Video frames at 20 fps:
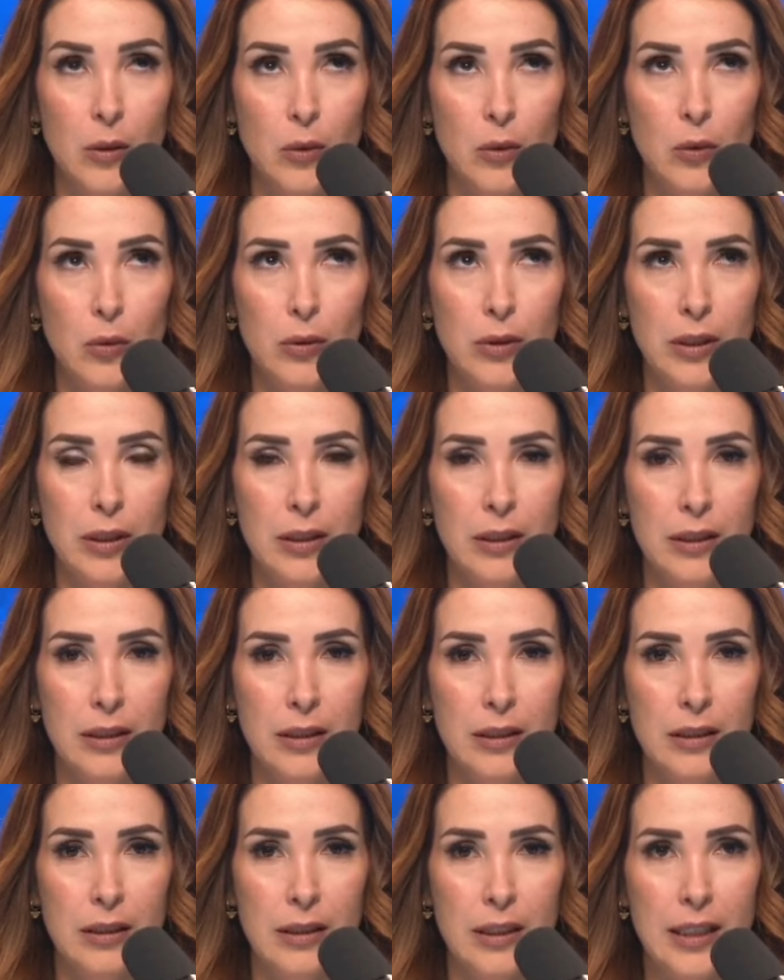Uy.
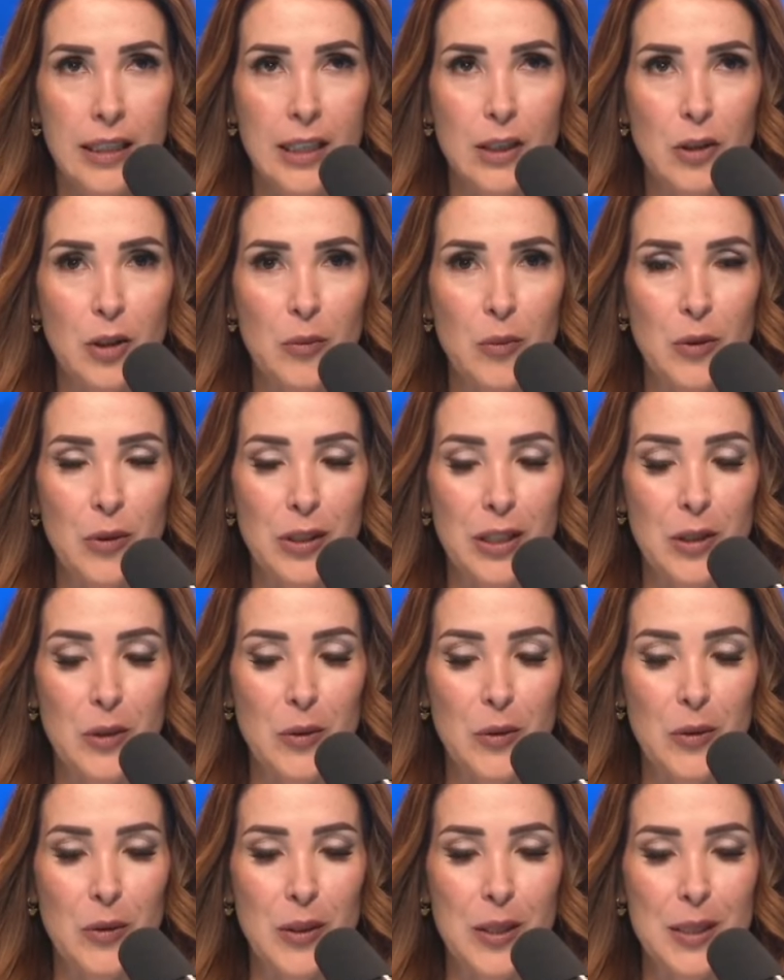¿Y cómo
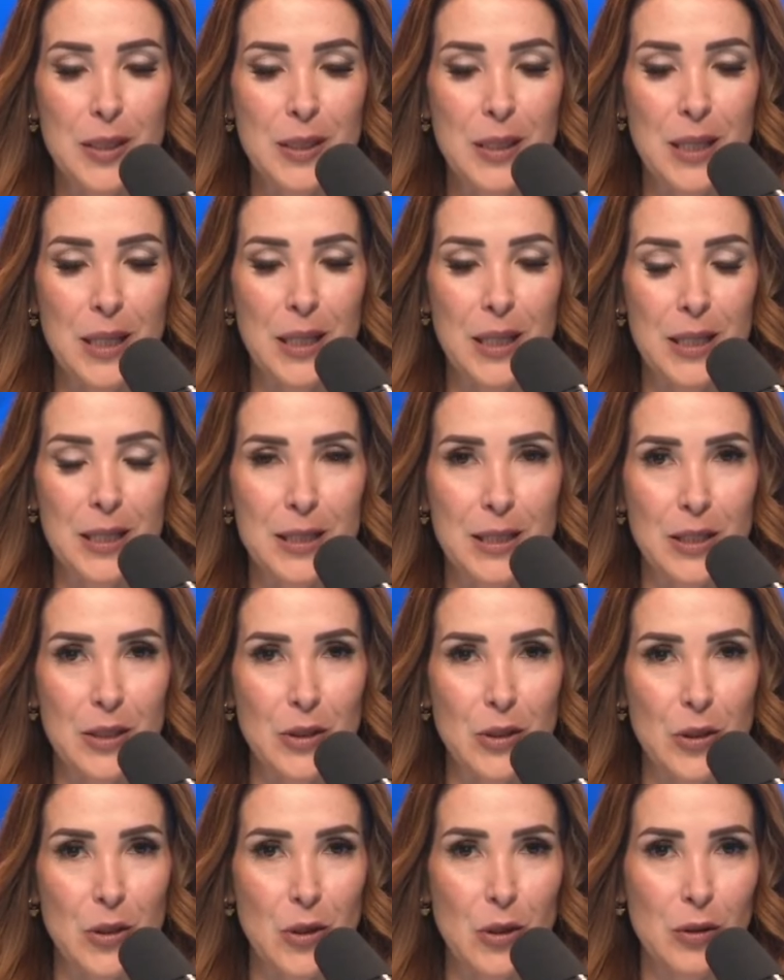llegó esta
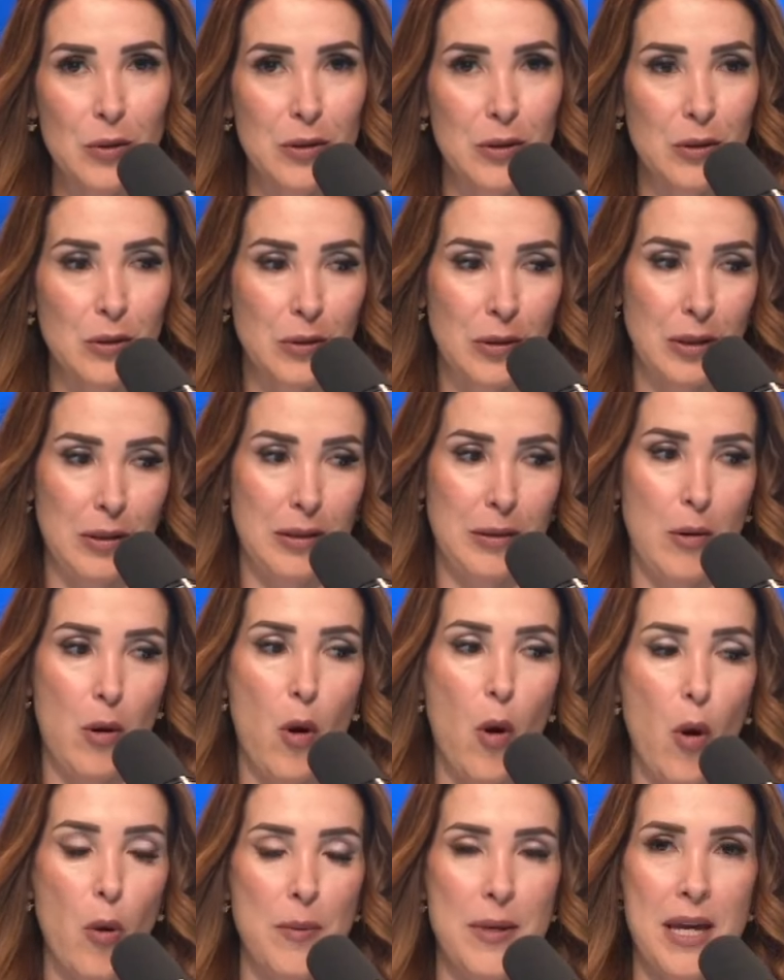decisión?
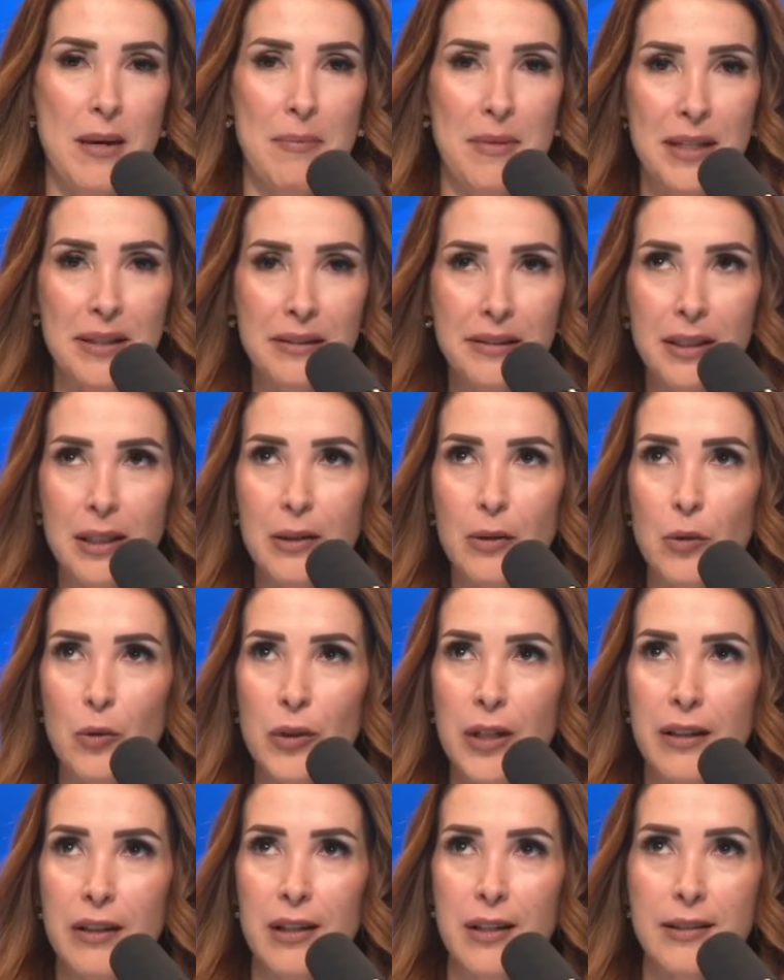obviamente
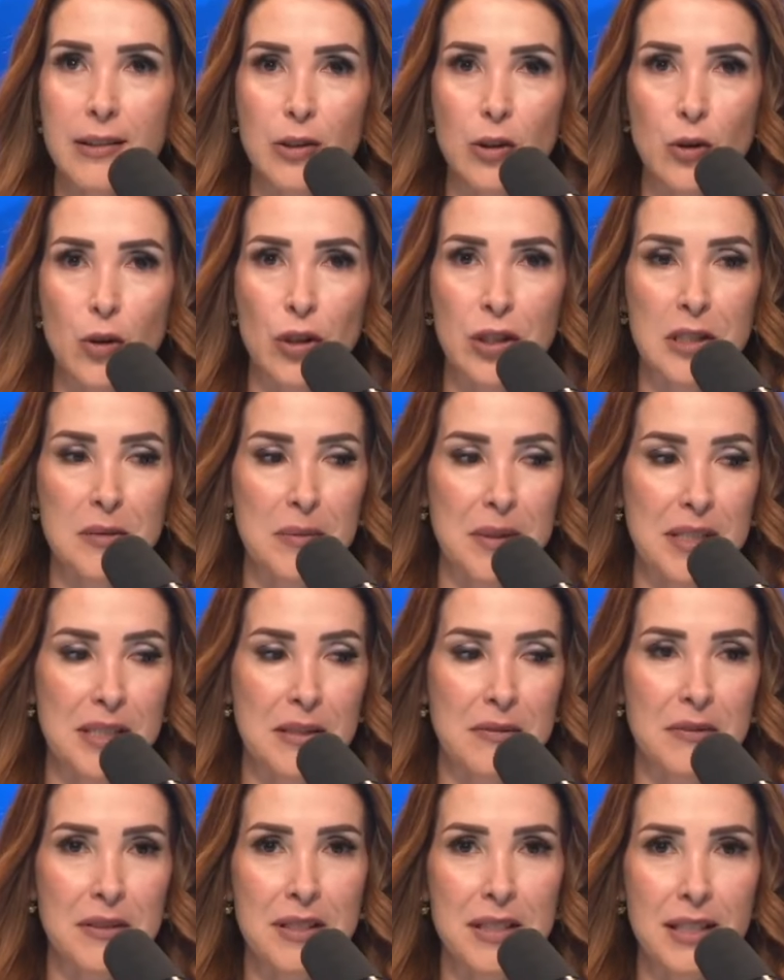una de las decisiones
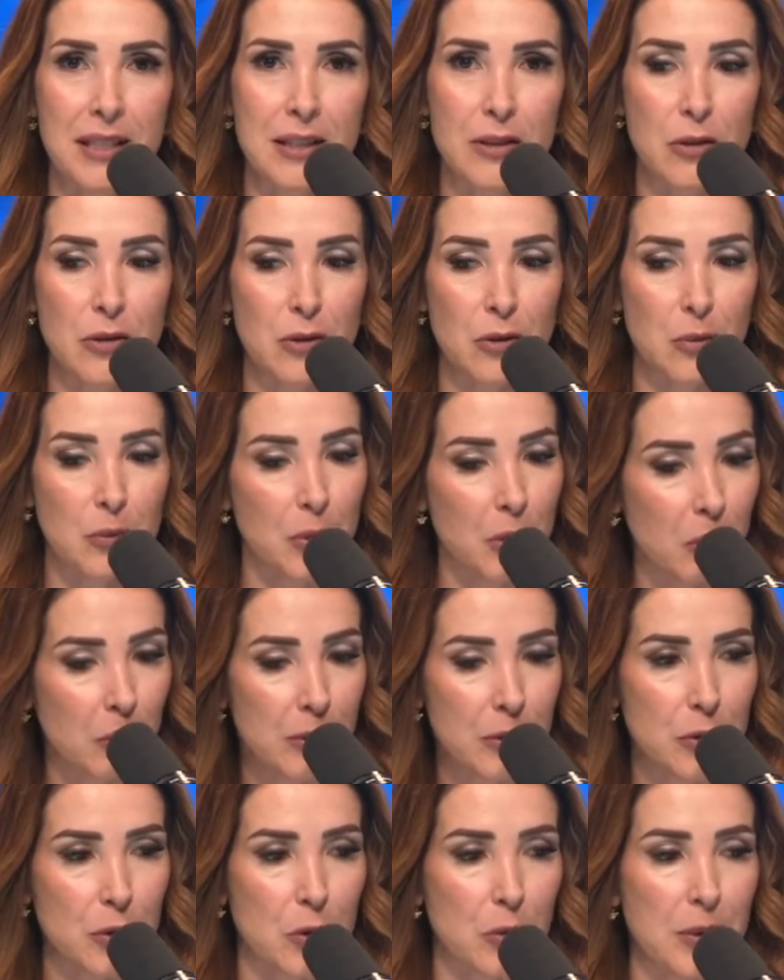más difíciles,
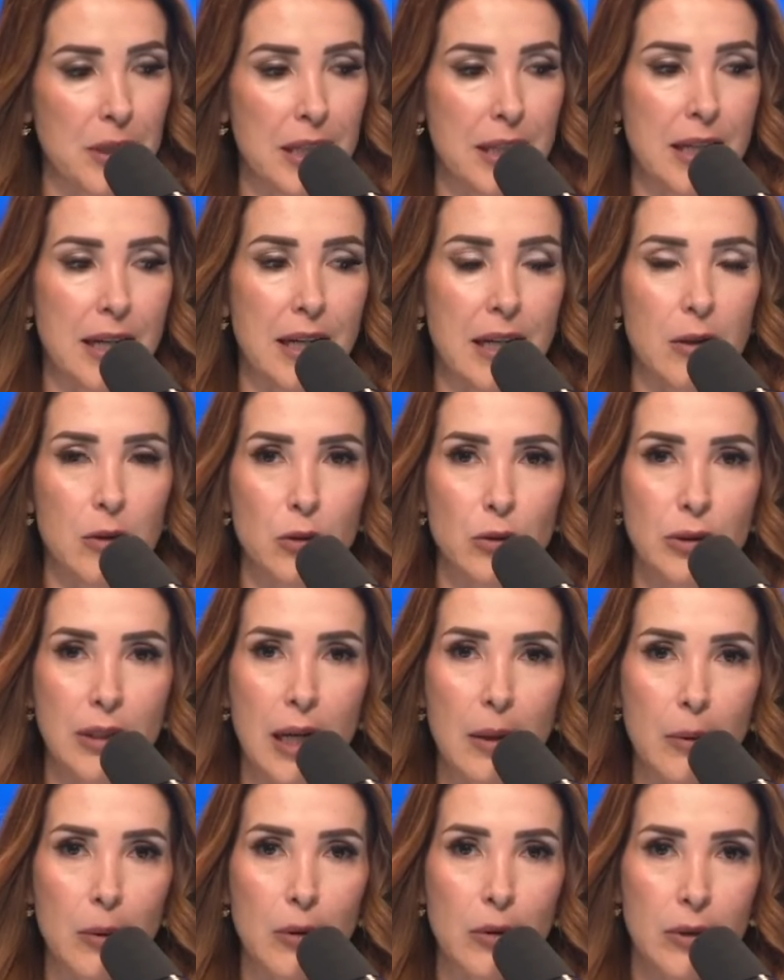supongo, en su vida,
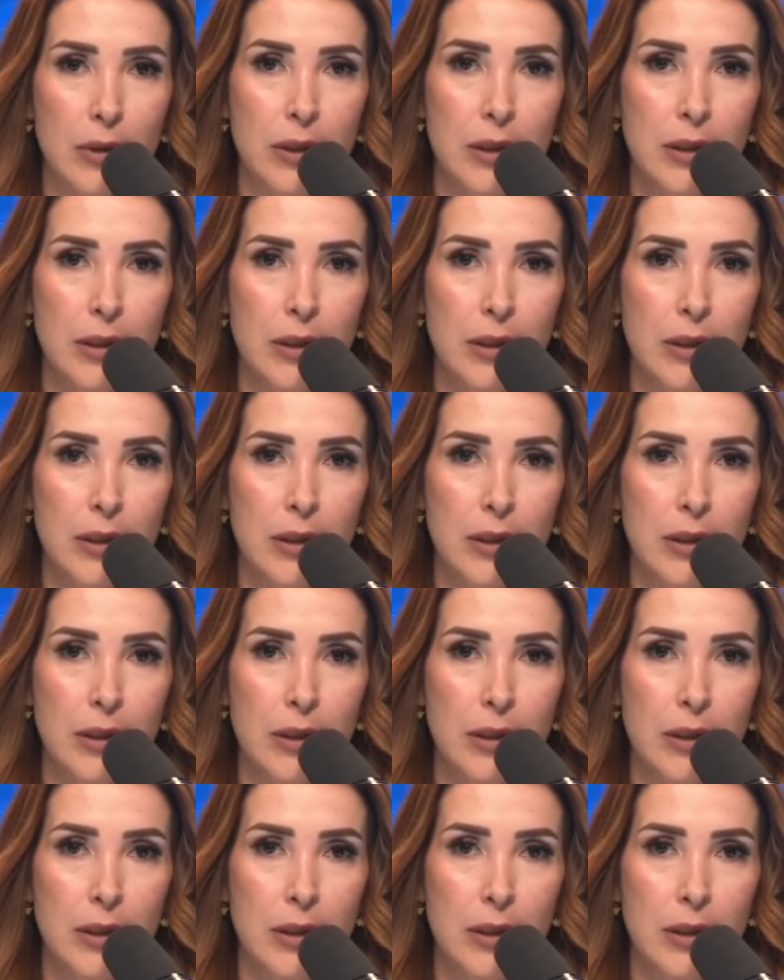Gustavo.